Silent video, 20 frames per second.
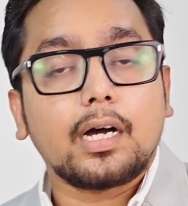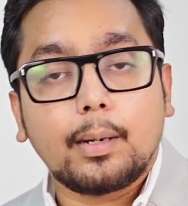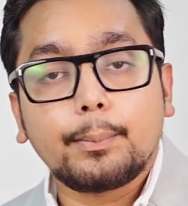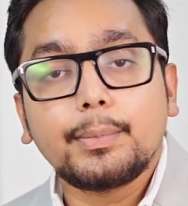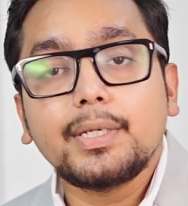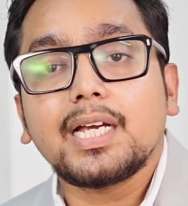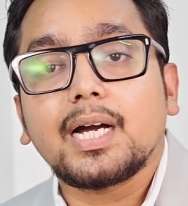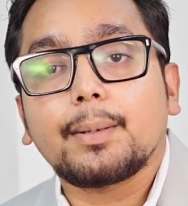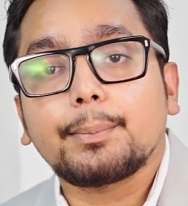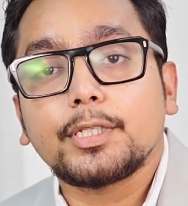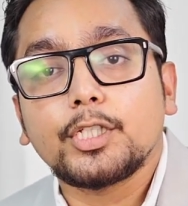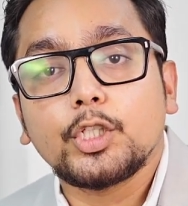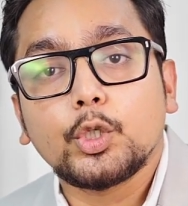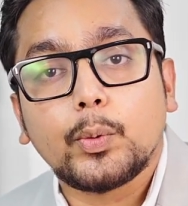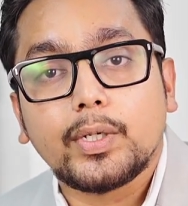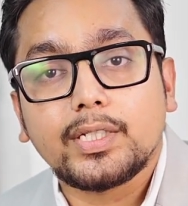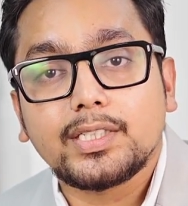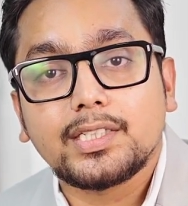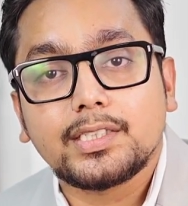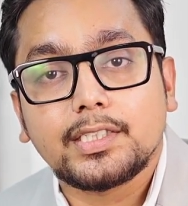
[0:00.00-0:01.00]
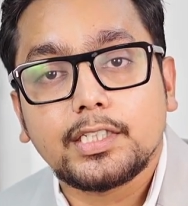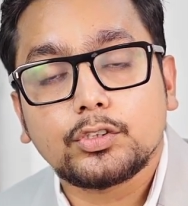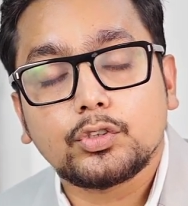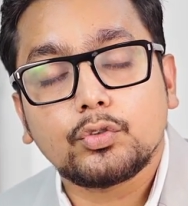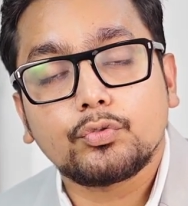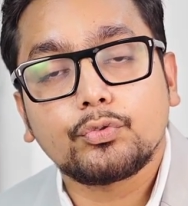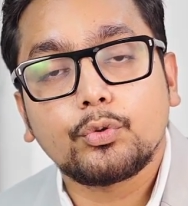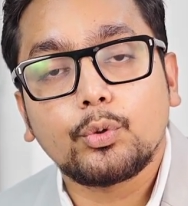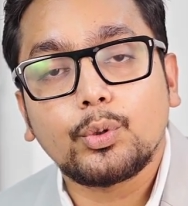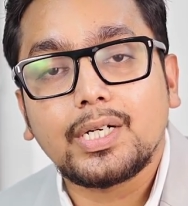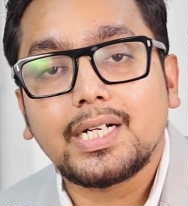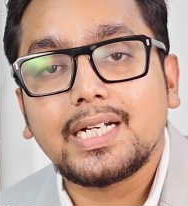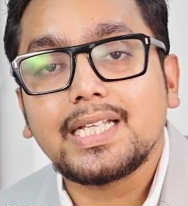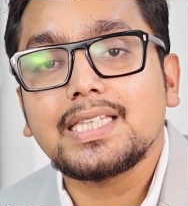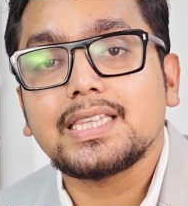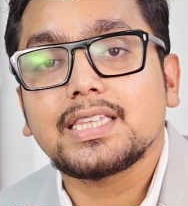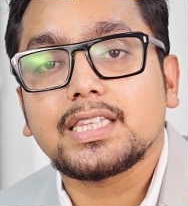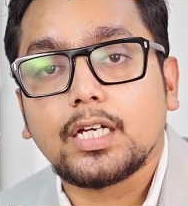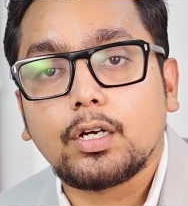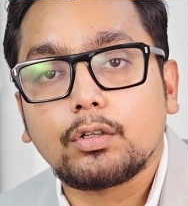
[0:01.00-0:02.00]
अभी आप ईओआई e देते हैं तो
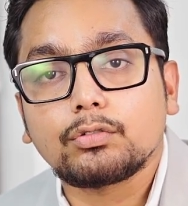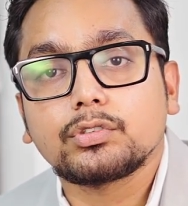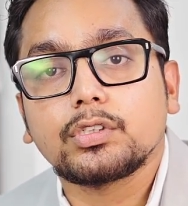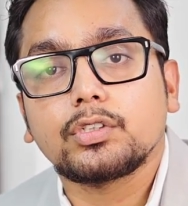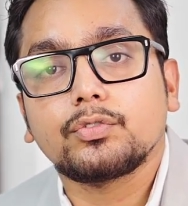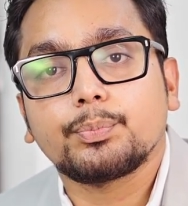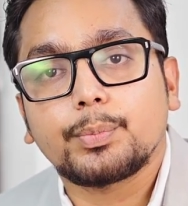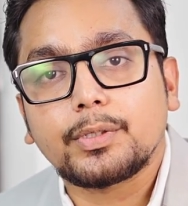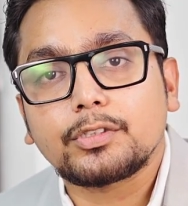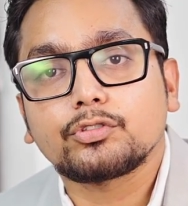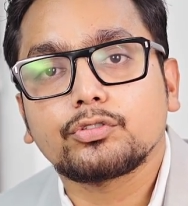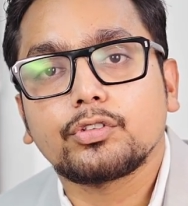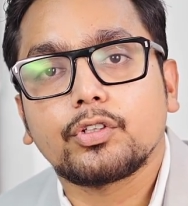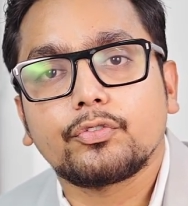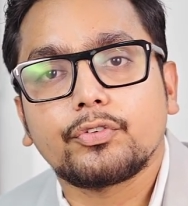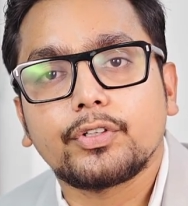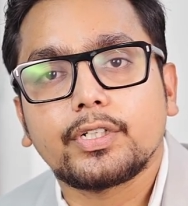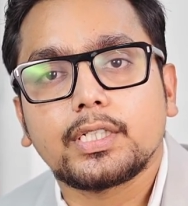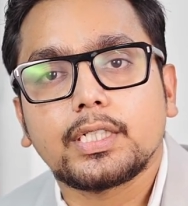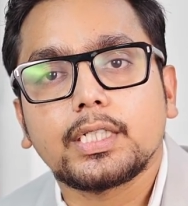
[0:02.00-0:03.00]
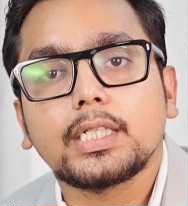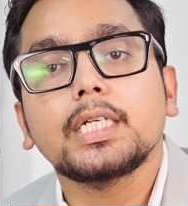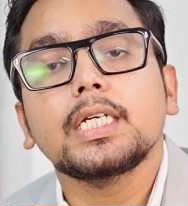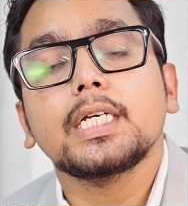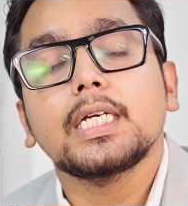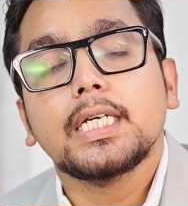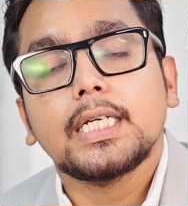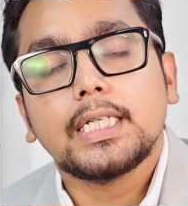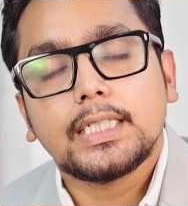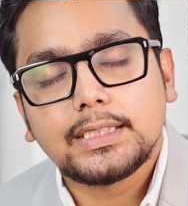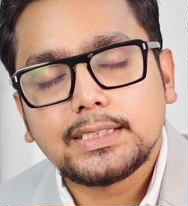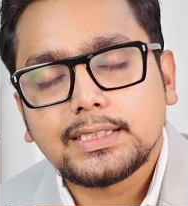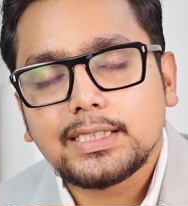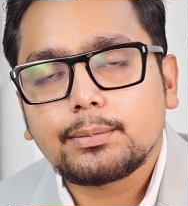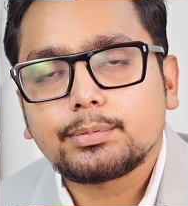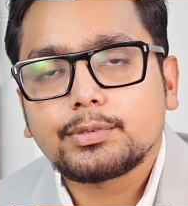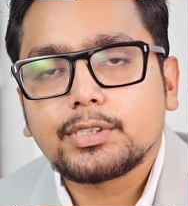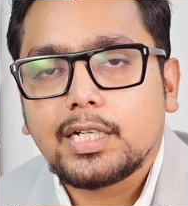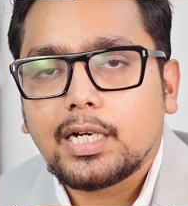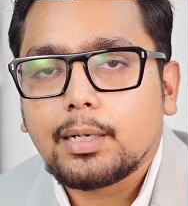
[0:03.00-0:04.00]
फोर्टीन थाउजेंड पर स्क्वेयर फीट के हिसाब
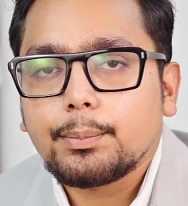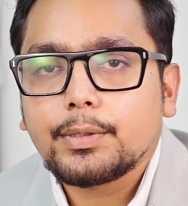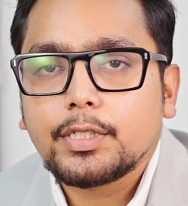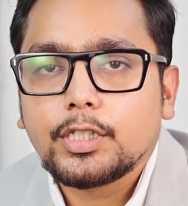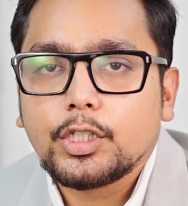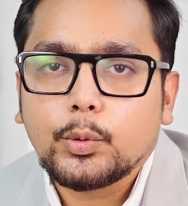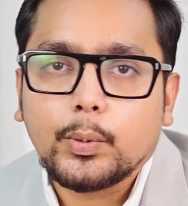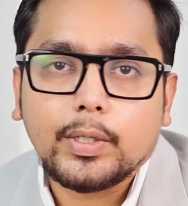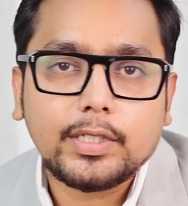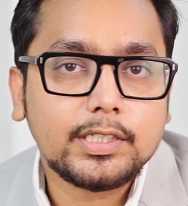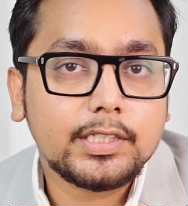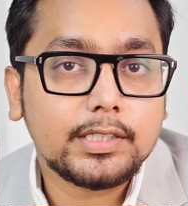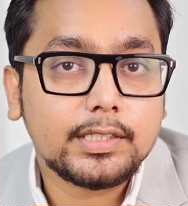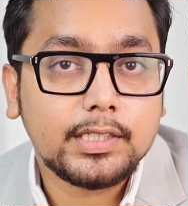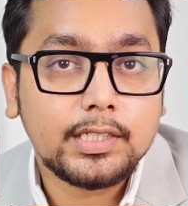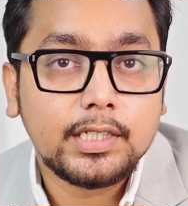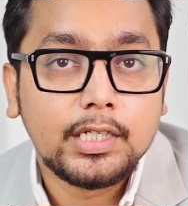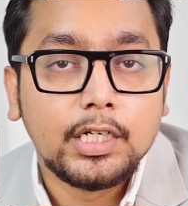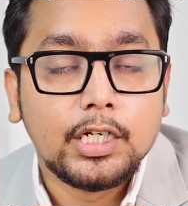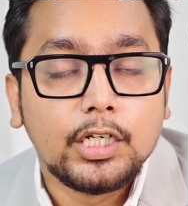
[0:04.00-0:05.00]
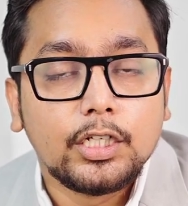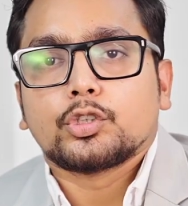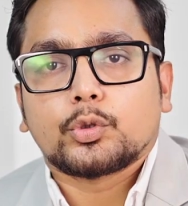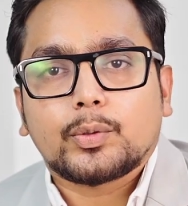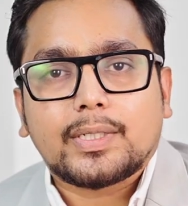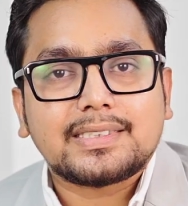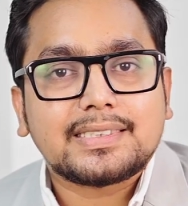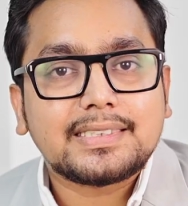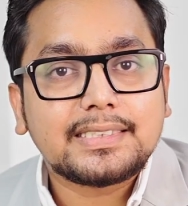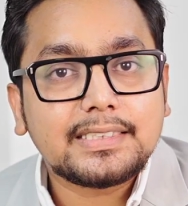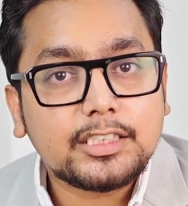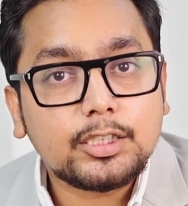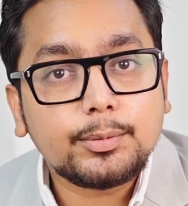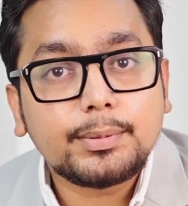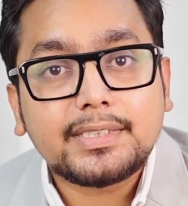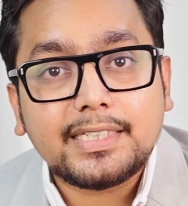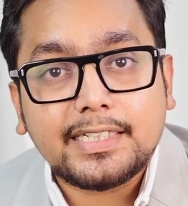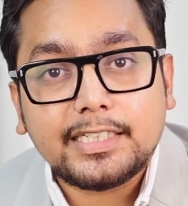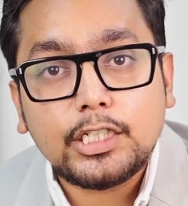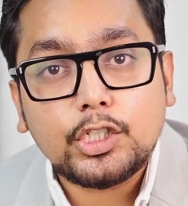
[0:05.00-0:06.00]
से आप ईओआई e देते हैं सो so किसी भी
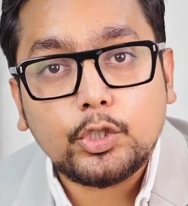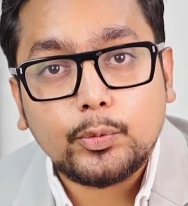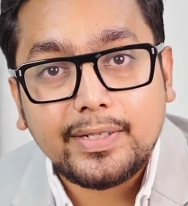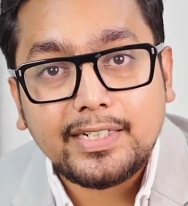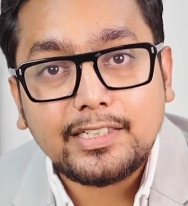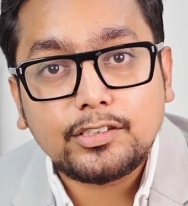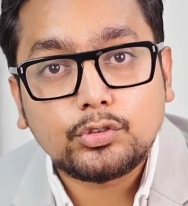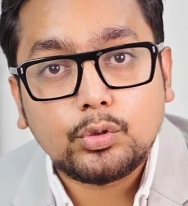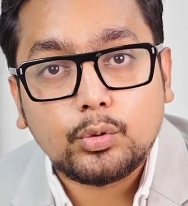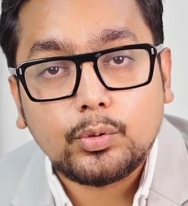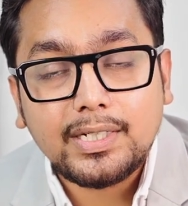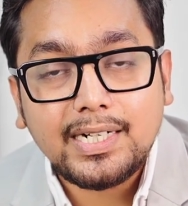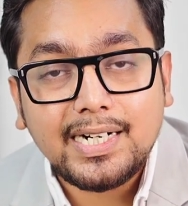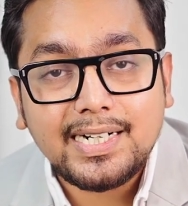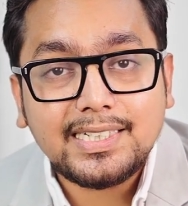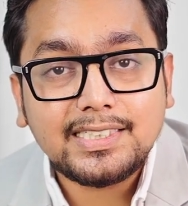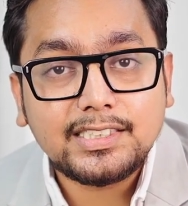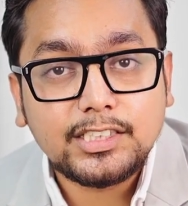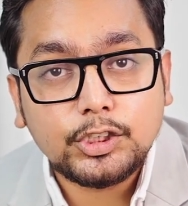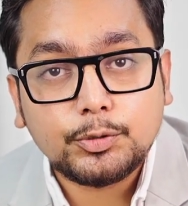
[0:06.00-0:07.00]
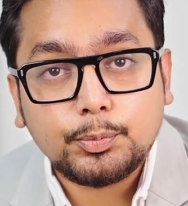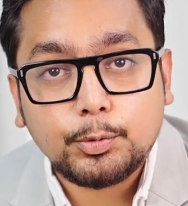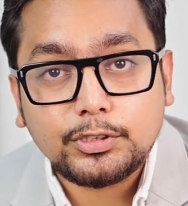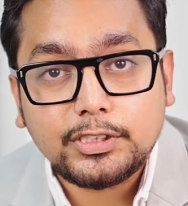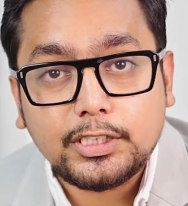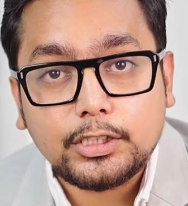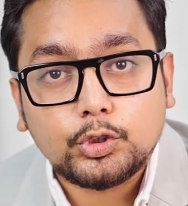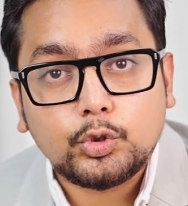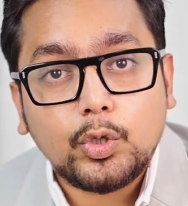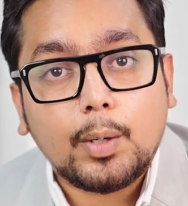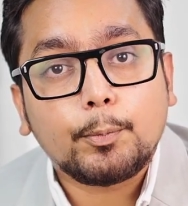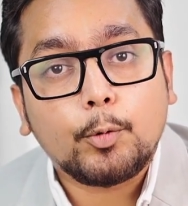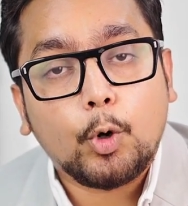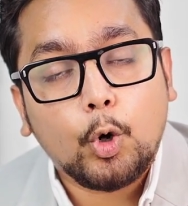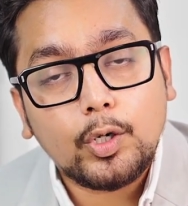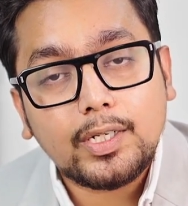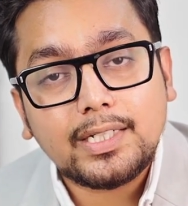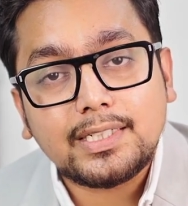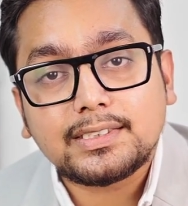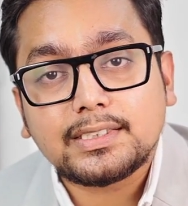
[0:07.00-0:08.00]
तरह की क्वेरीज हो रिगार्डिंग दिस प्रोजेक्ट तो आप
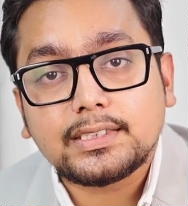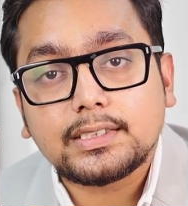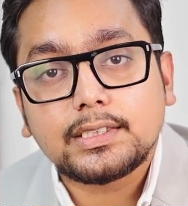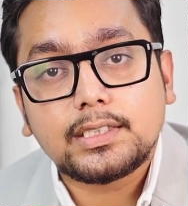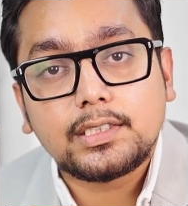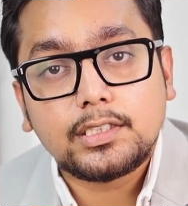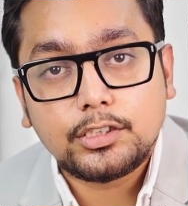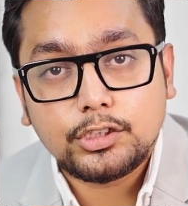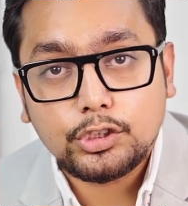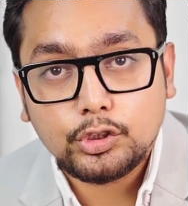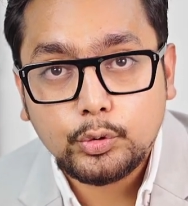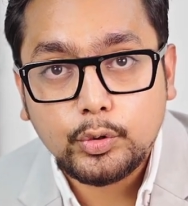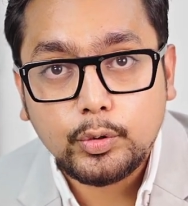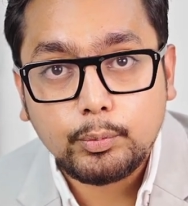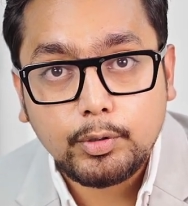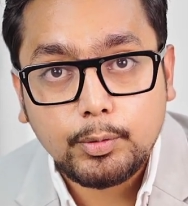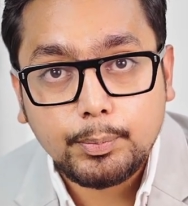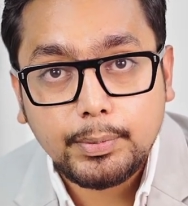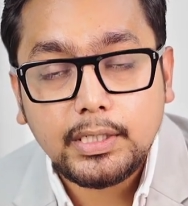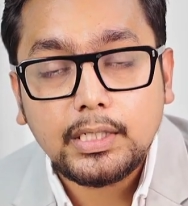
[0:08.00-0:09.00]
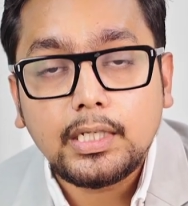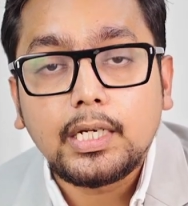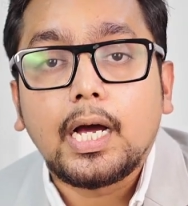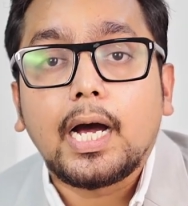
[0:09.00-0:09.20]
कॉल कर सकते हैं नीचे दिए नंबर पे